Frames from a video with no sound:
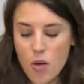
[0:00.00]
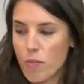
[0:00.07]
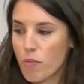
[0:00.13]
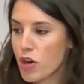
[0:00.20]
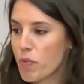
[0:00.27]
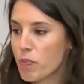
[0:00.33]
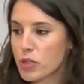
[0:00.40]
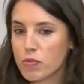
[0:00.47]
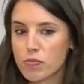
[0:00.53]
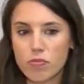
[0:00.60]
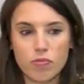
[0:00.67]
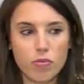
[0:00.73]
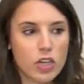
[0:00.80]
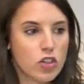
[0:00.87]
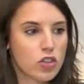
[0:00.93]
Bueno, pues
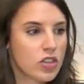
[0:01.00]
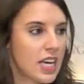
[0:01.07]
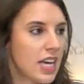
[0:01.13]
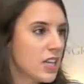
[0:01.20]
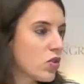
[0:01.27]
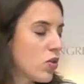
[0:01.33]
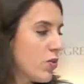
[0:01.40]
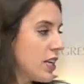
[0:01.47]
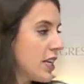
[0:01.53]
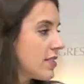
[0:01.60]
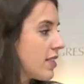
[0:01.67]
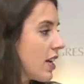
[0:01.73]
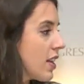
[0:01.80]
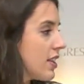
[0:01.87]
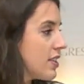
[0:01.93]
buenos días o buenas
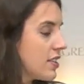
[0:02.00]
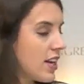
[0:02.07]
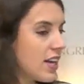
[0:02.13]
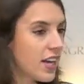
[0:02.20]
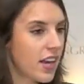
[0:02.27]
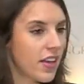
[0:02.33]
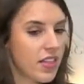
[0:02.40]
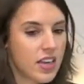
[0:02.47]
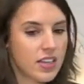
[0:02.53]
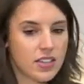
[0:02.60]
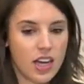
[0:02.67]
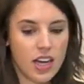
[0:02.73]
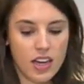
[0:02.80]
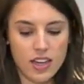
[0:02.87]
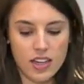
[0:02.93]
tardes ya. Gracias
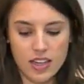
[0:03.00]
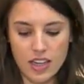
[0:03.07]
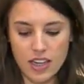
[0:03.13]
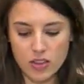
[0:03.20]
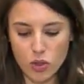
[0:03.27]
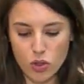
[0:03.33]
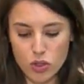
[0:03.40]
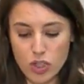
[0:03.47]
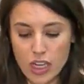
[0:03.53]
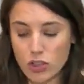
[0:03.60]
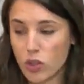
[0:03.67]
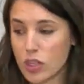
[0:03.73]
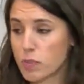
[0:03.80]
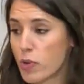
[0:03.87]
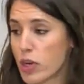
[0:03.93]
a, todos y a
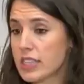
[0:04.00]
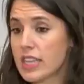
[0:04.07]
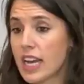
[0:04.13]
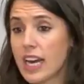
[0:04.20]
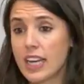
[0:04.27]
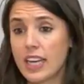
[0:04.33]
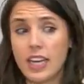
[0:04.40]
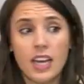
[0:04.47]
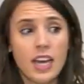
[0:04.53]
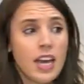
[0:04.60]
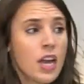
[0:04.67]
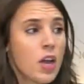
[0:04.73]
todas por estar aquí.